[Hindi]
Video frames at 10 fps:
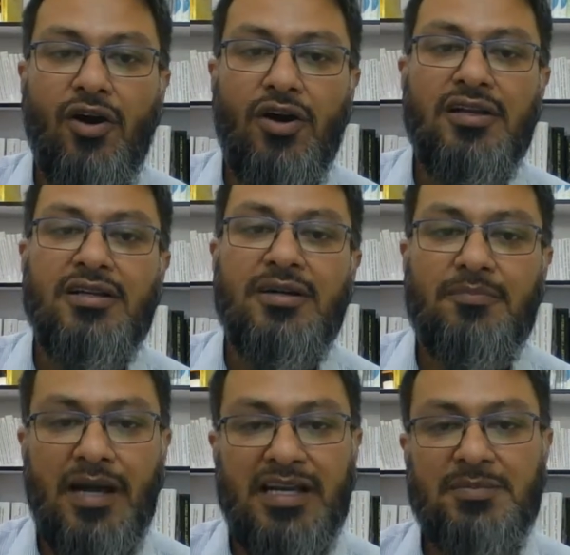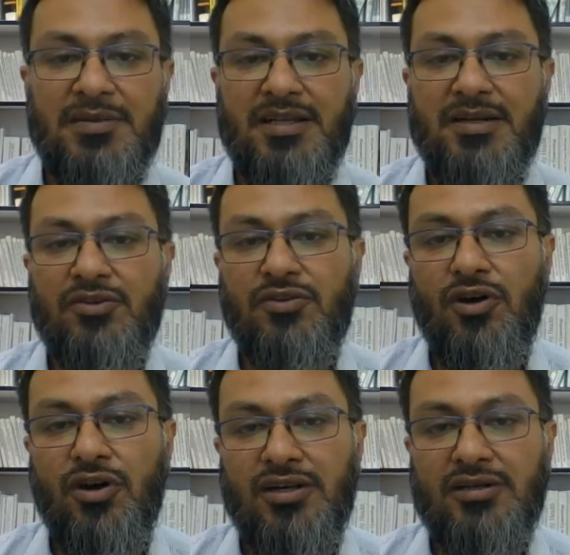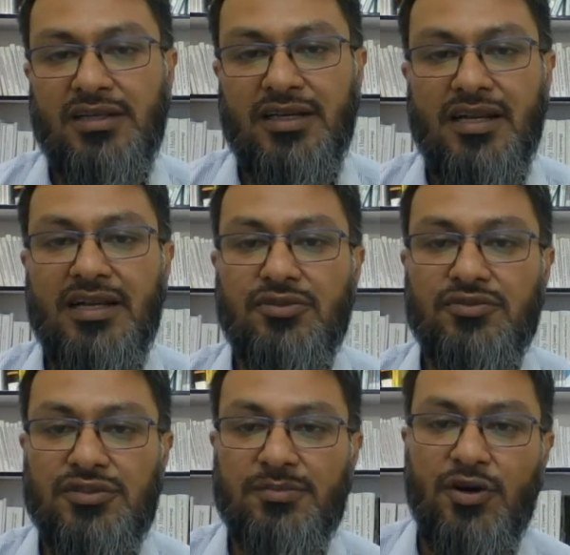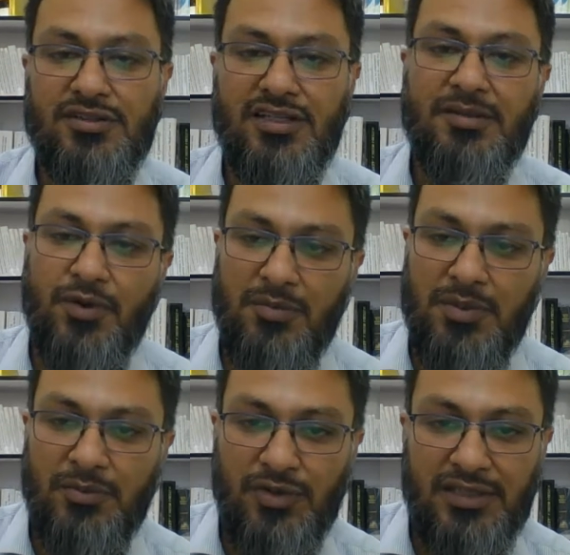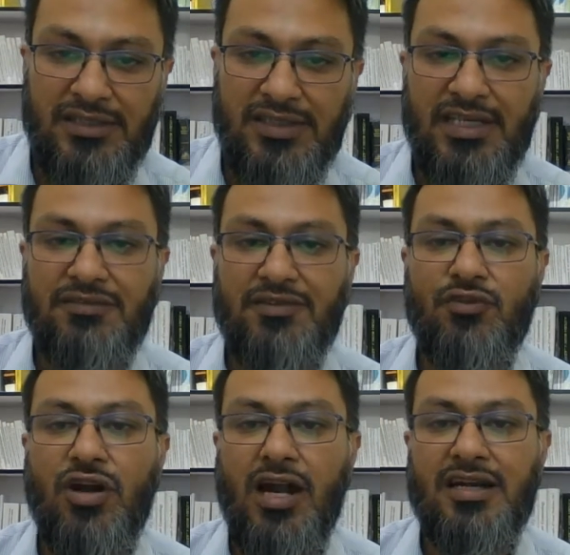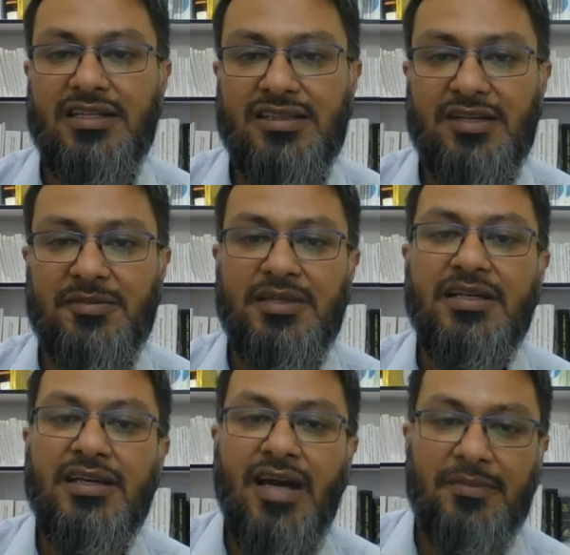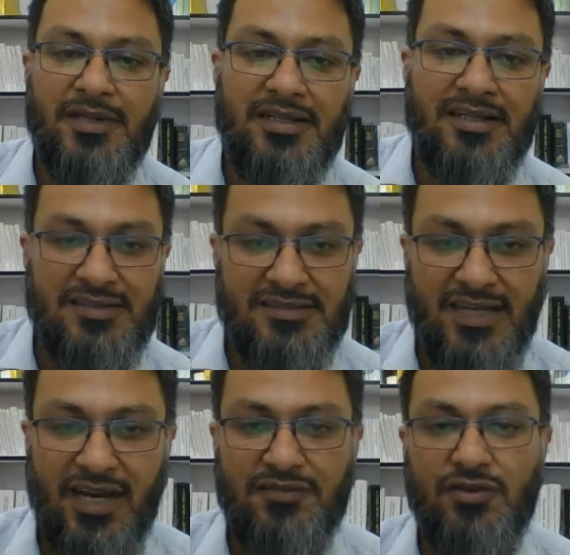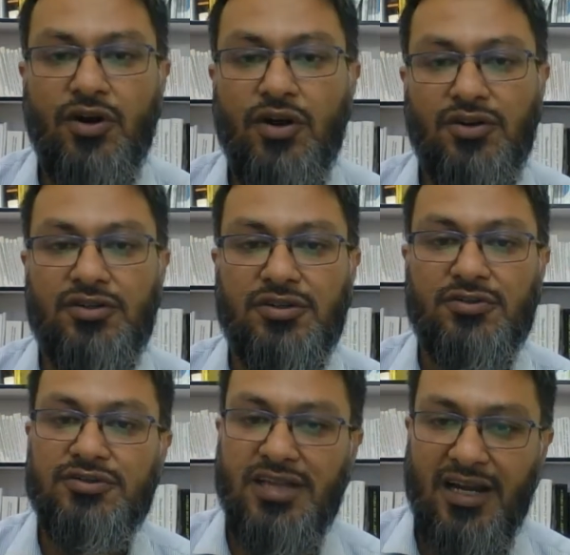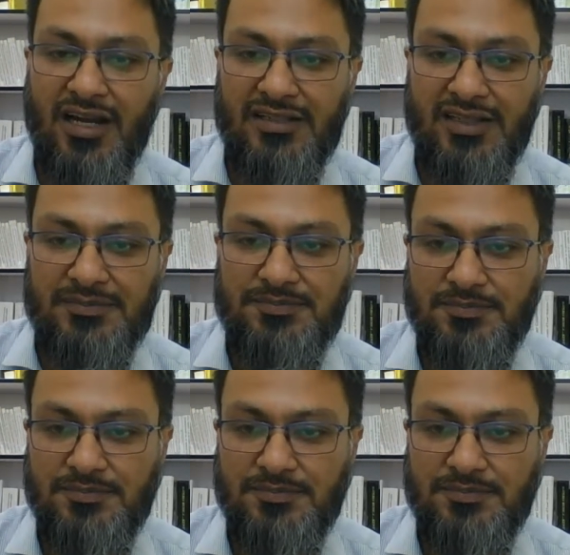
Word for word: और पानी पीने को और निगलने को उसे बहुत ज़्यादा प्रॉब्लम हो रही थी इवन वो काटने तक भी अपने नर्सिंग स्टाफ को और डॉक्टर को जा रहा था